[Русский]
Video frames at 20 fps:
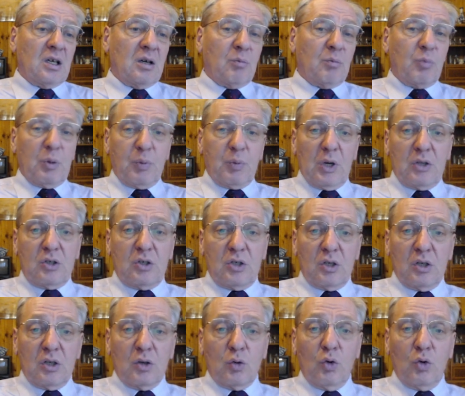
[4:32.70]
b5
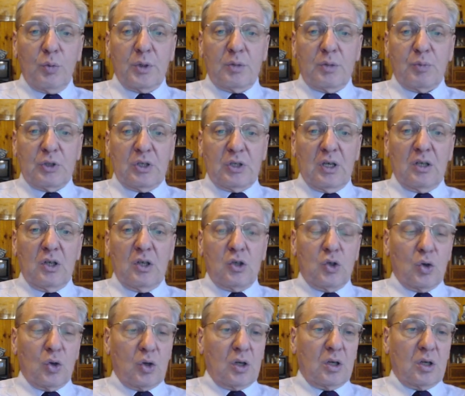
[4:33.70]
губит постоянно
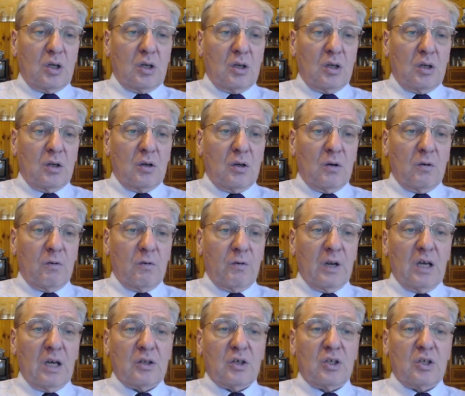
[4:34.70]
черных
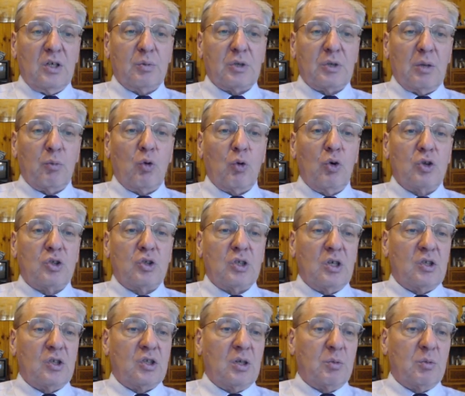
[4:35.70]
вариантах типа там конь
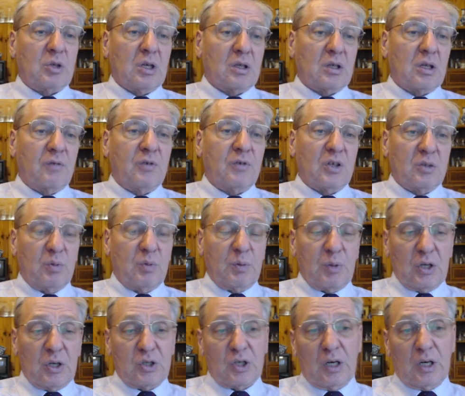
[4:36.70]
c7 и тогда ферзь
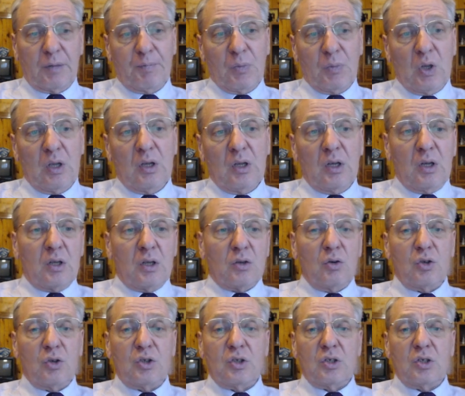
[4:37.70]
b5 шах. То
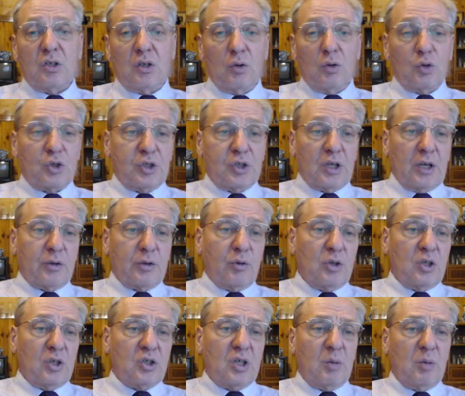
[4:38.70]
есть э, лучше сыграть конь
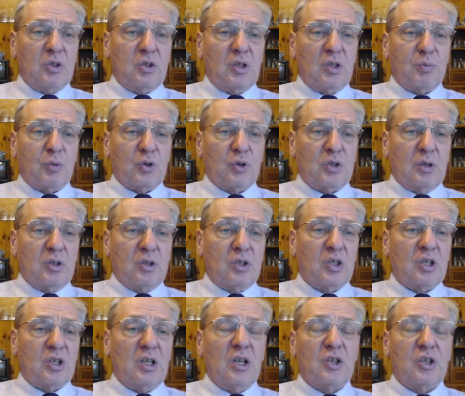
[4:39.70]
e7, и здесь просто
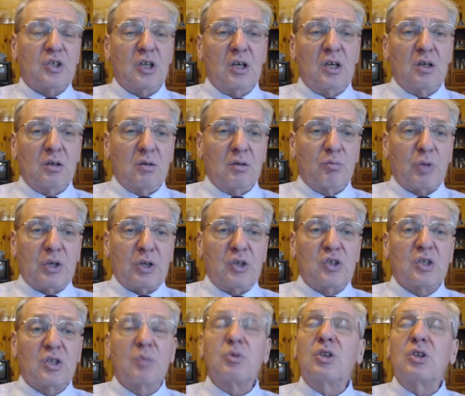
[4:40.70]
тяжелейшая,
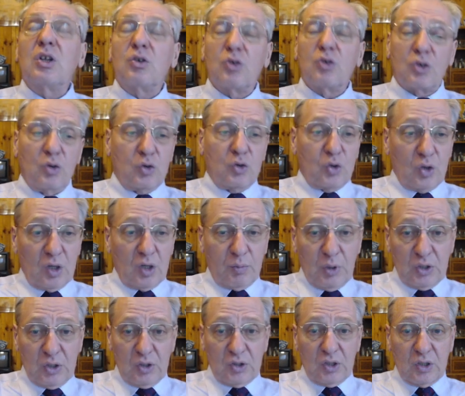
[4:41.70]
практически безнадежная у черных
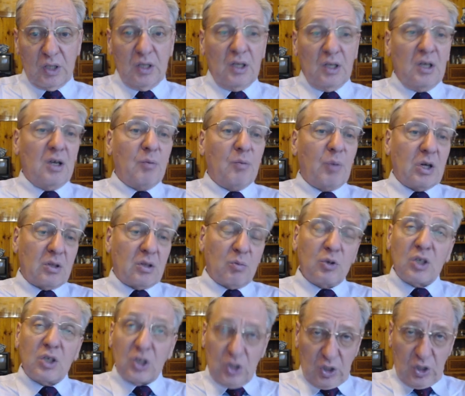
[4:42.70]
позиция. Поэтому
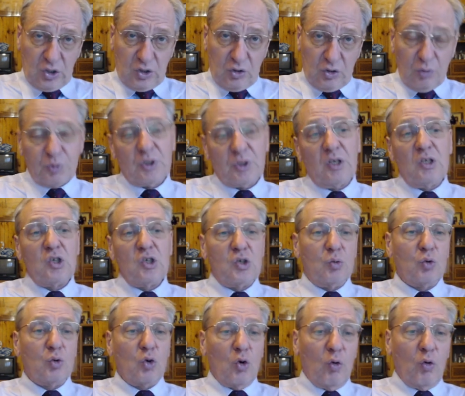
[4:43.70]
d6. Собственно,
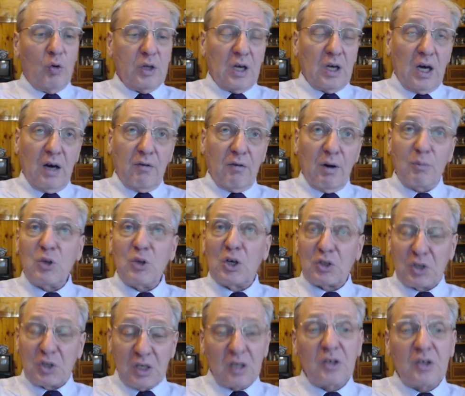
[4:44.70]
ничего нового я вам не
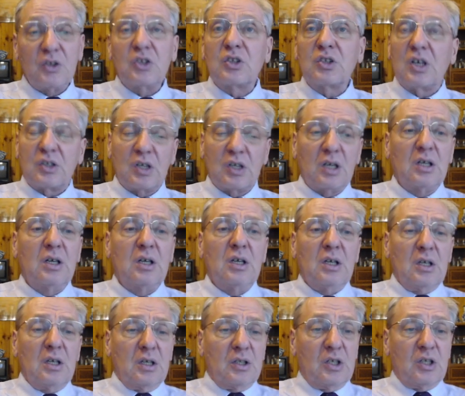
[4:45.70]
открыл, не сказал.
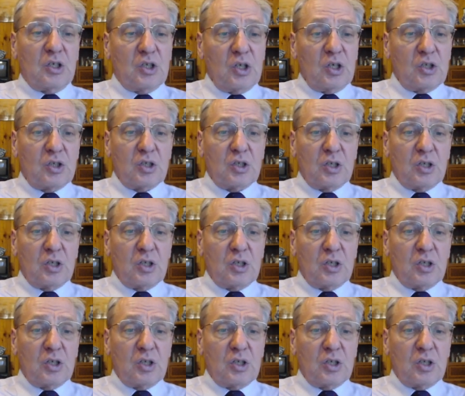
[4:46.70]
d6